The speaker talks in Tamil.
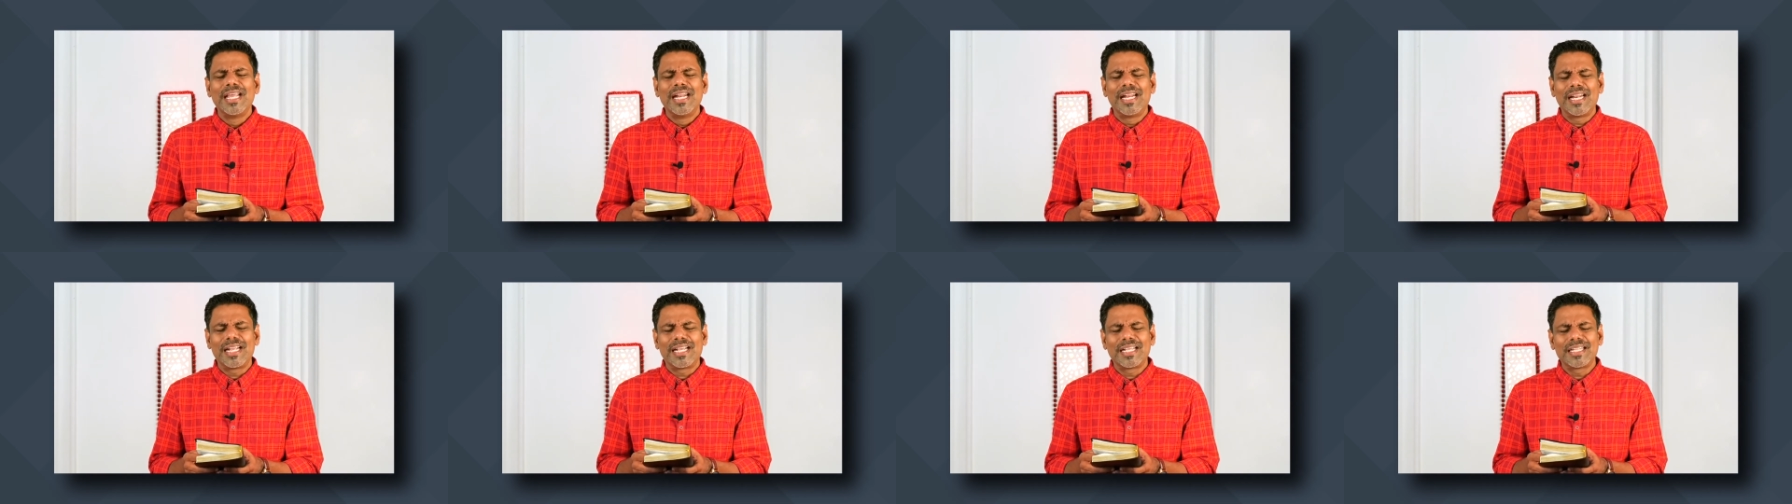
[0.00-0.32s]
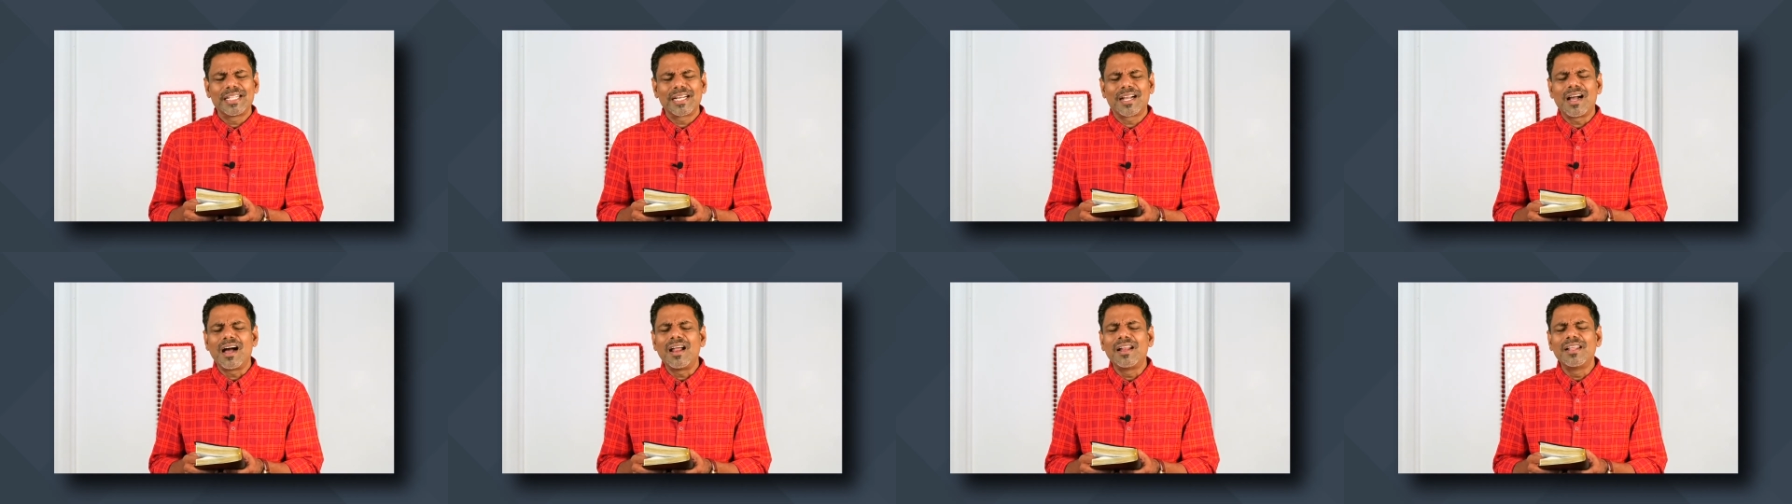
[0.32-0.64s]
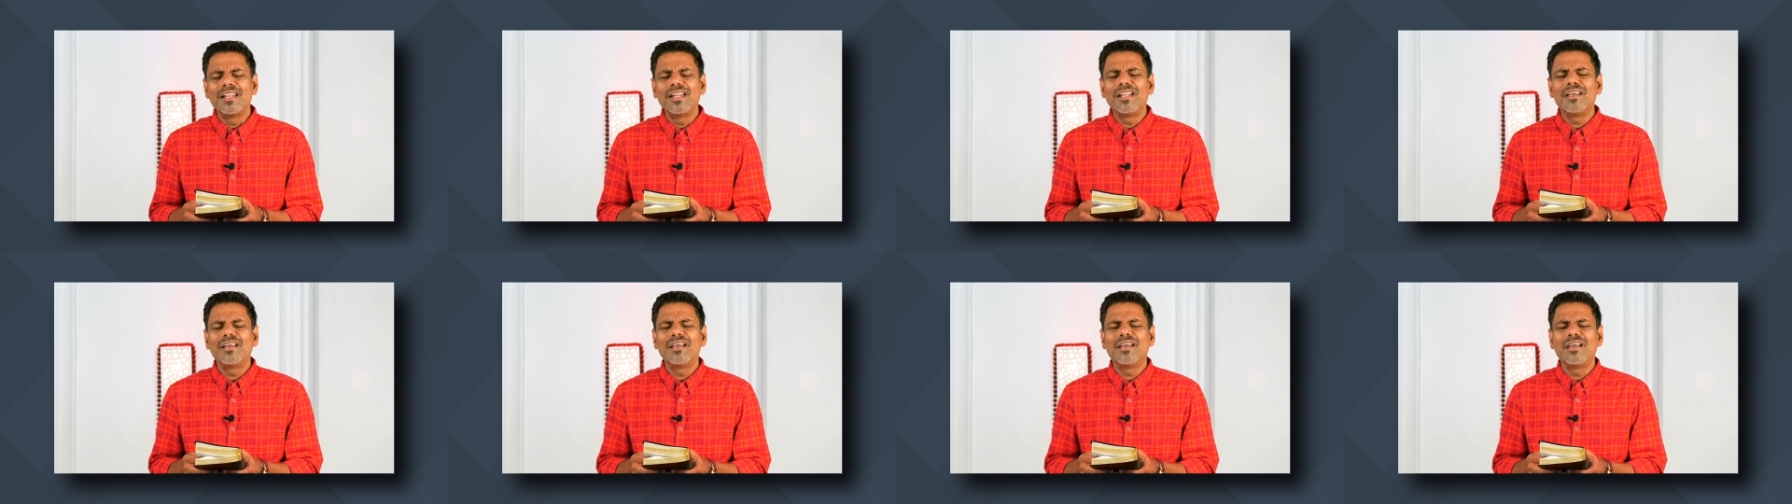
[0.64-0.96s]
இன்றைக்கு இந்த
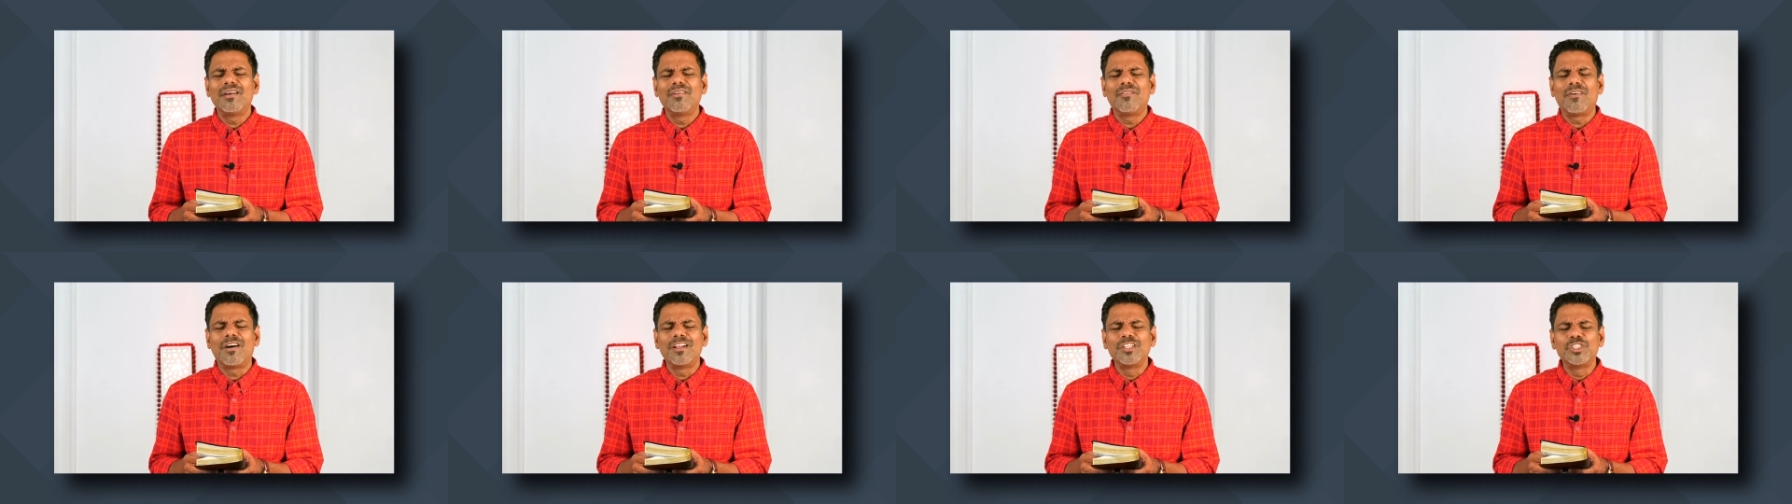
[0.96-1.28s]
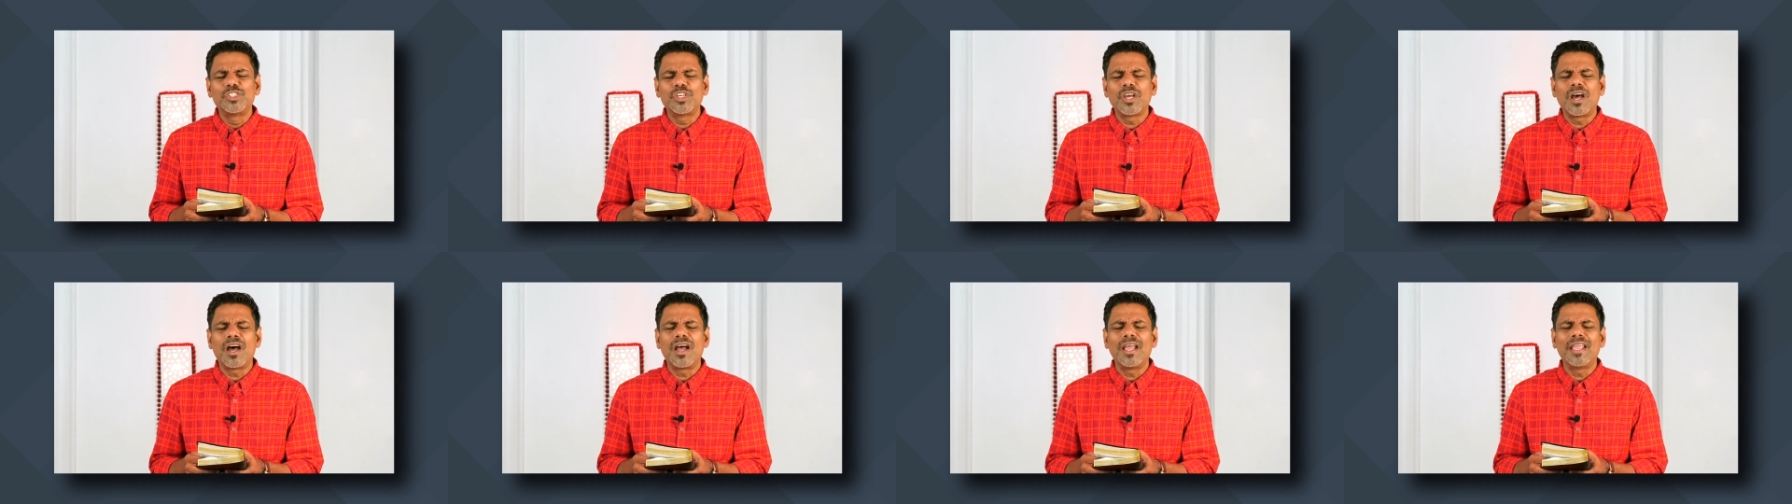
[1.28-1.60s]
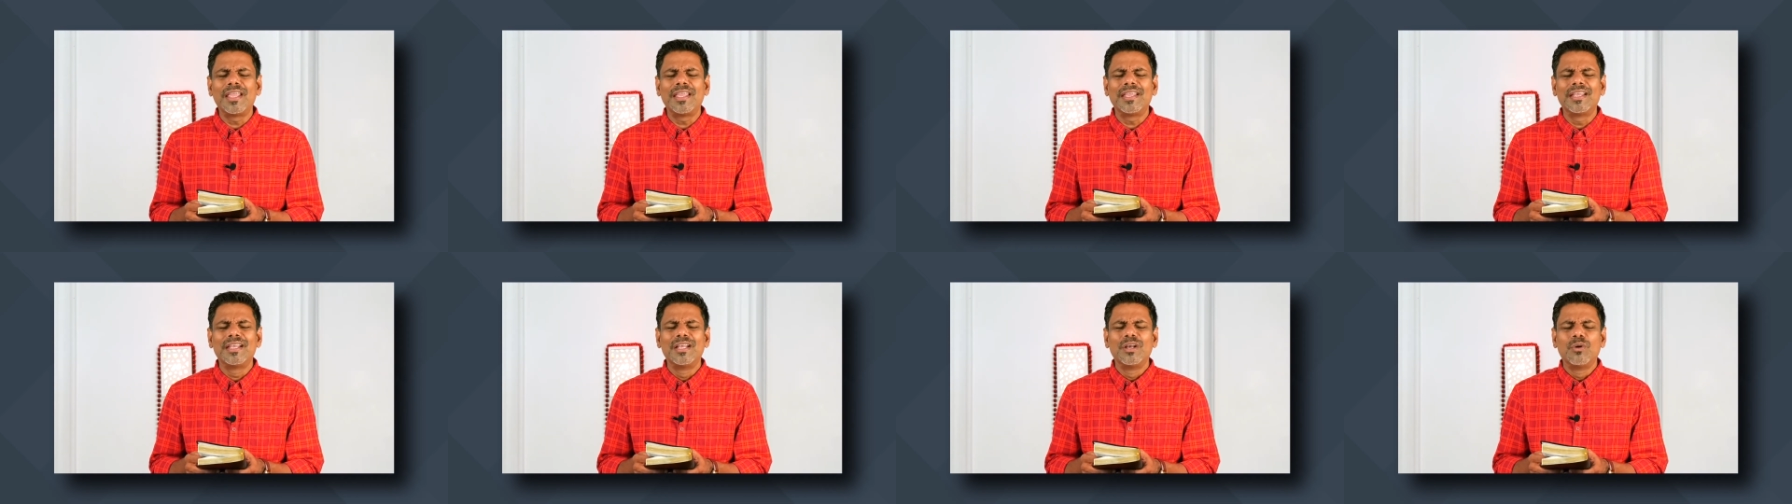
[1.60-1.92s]
காலையில்
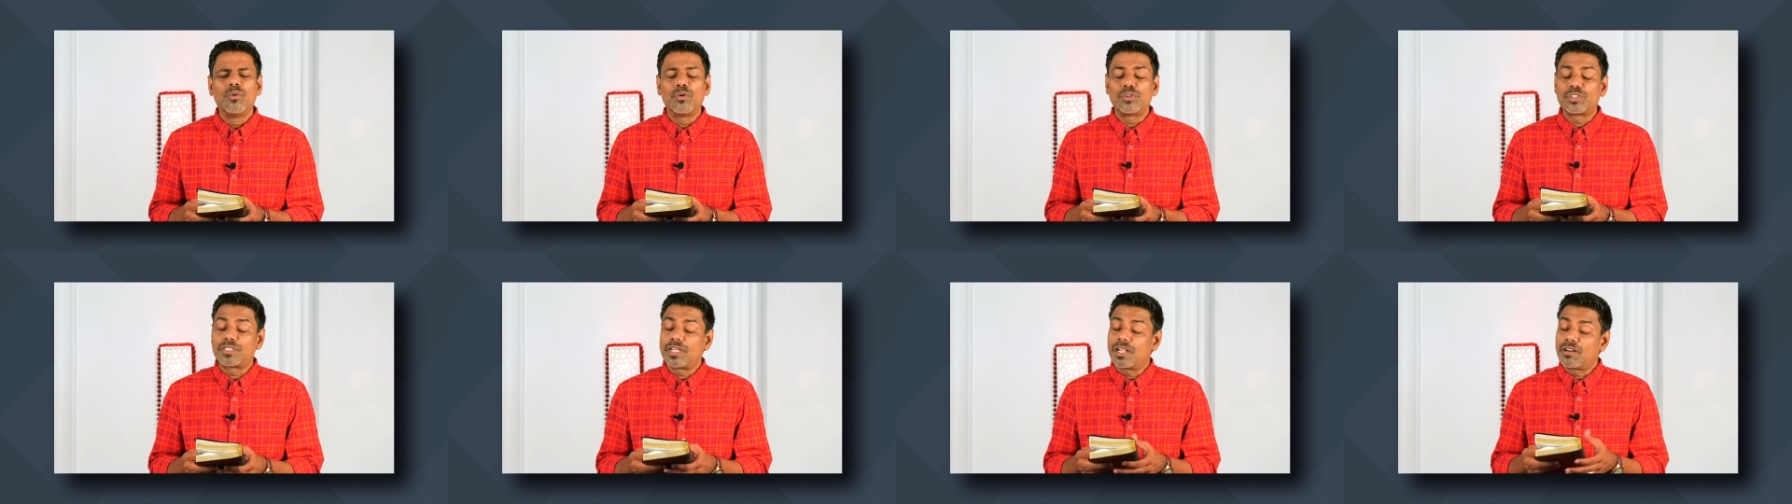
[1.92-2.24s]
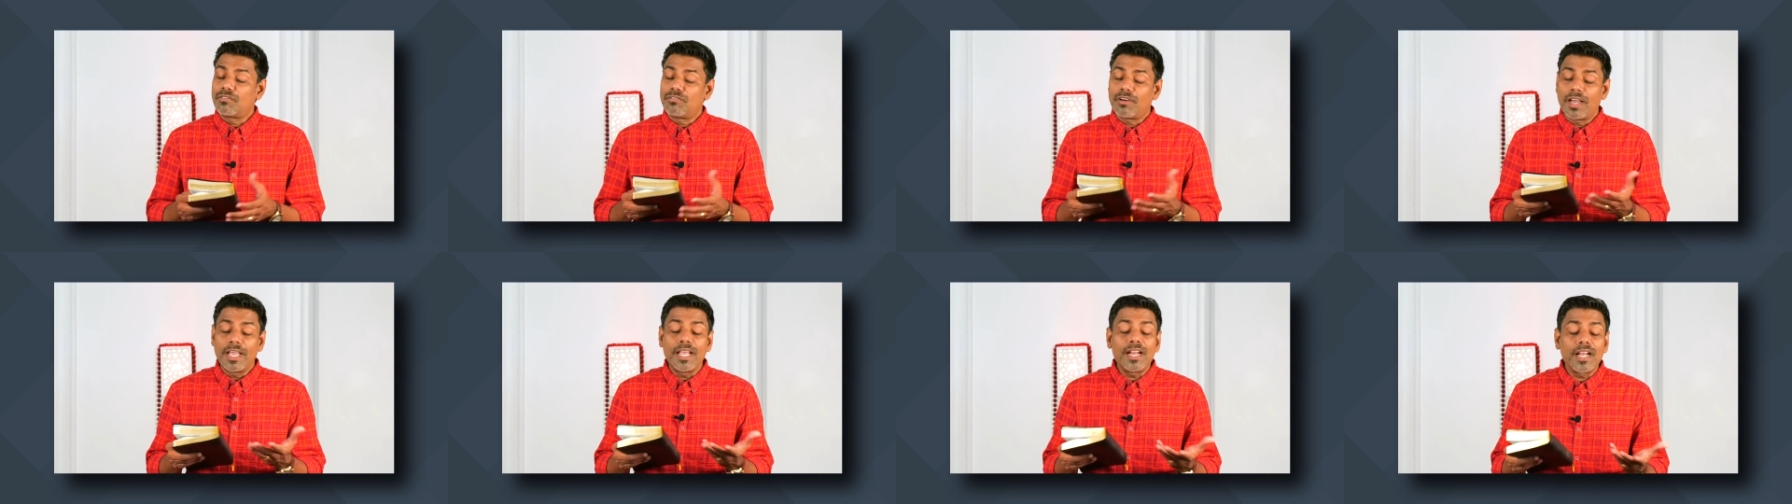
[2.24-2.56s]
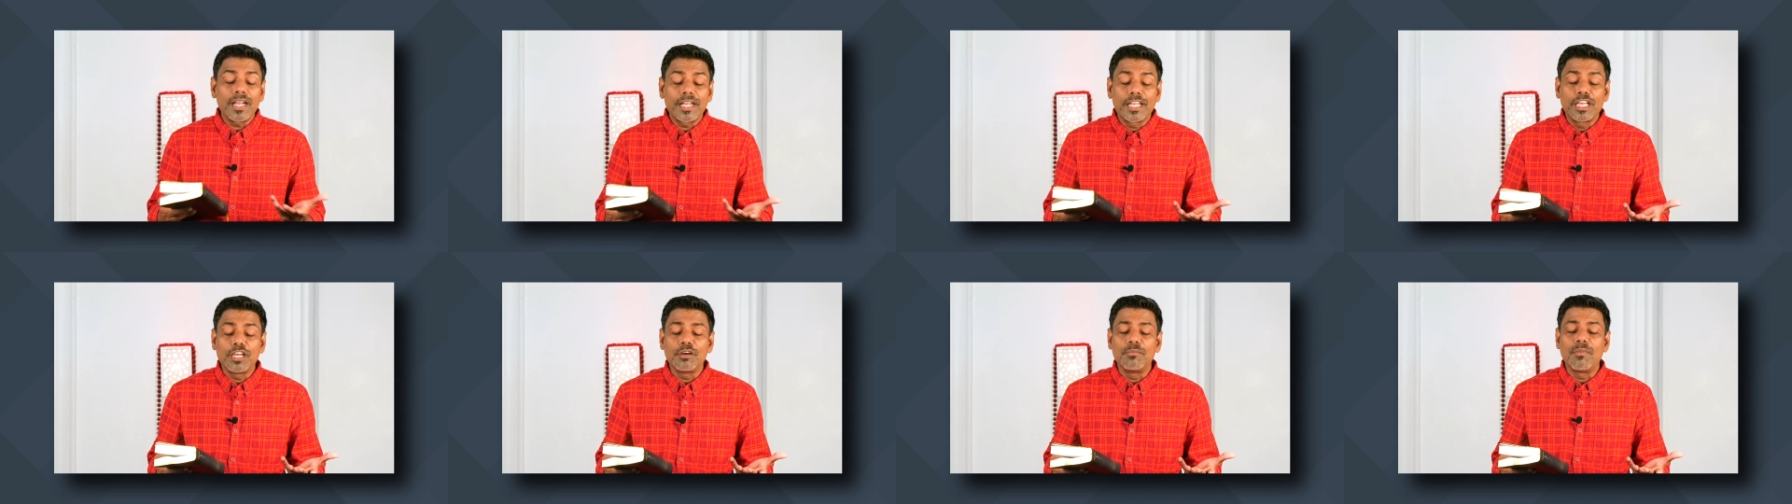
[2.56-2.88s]
வாஞ்சியாய் ஒரு சிலர்
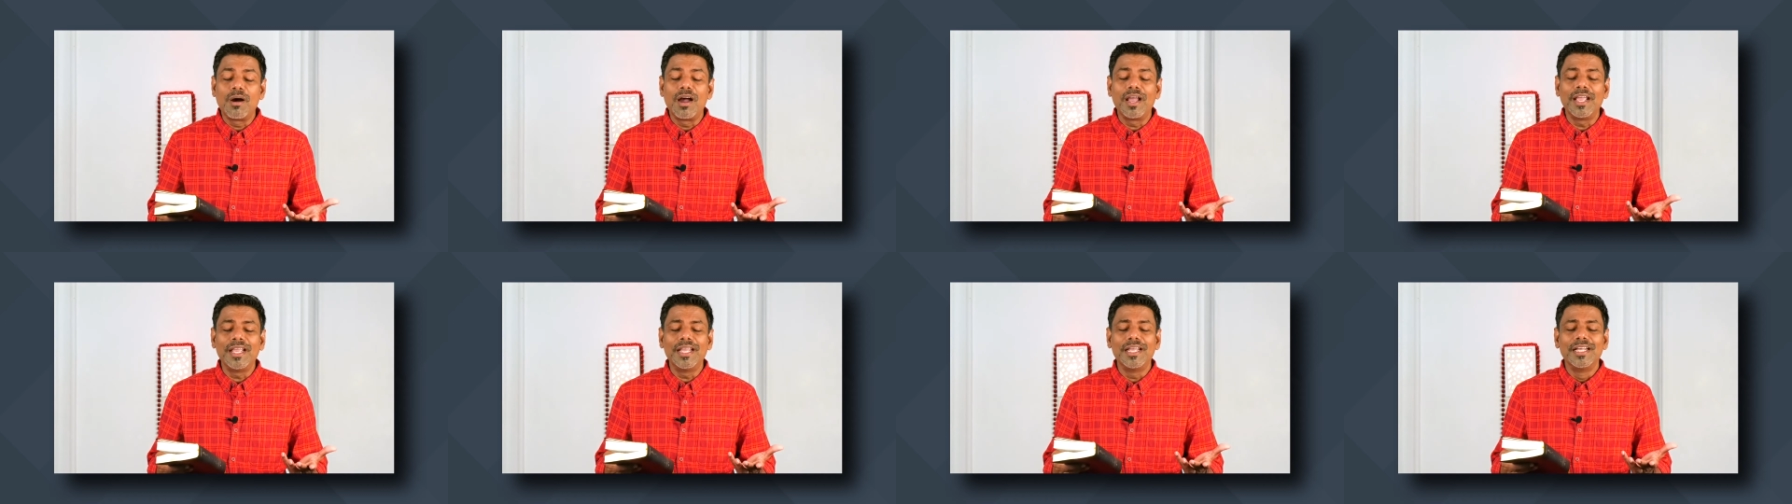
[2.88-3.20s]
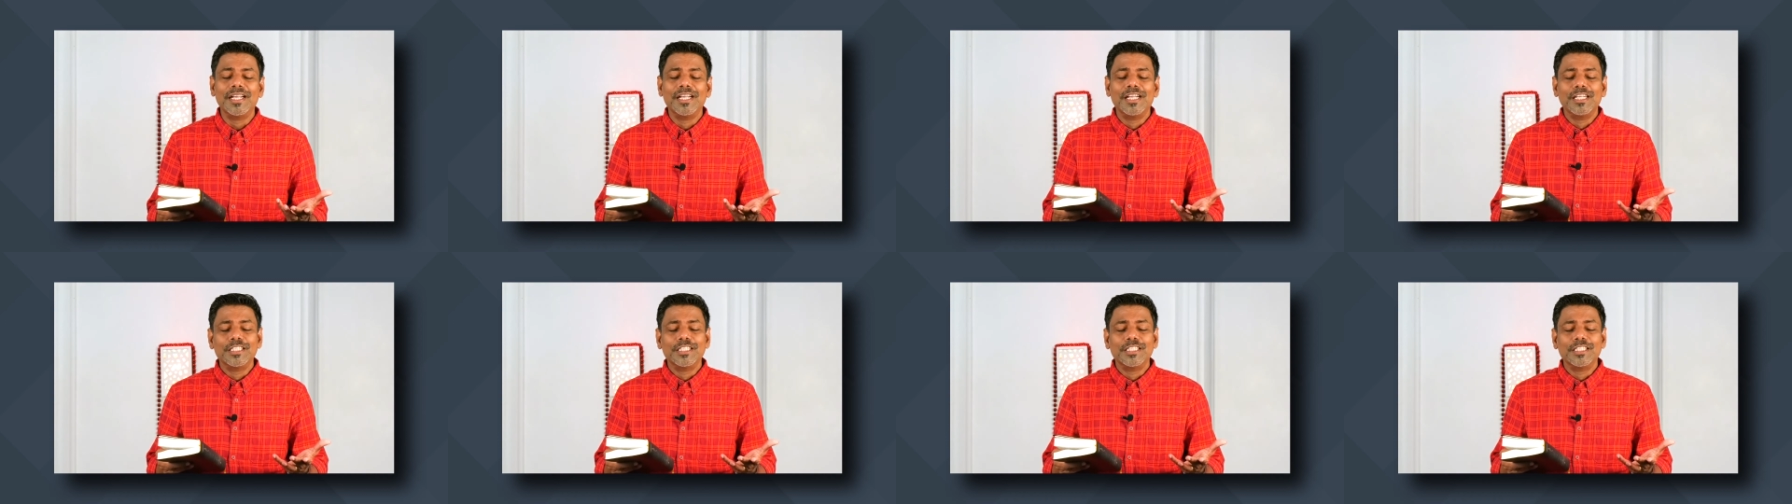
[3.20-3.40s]
வைராக்கியமாய்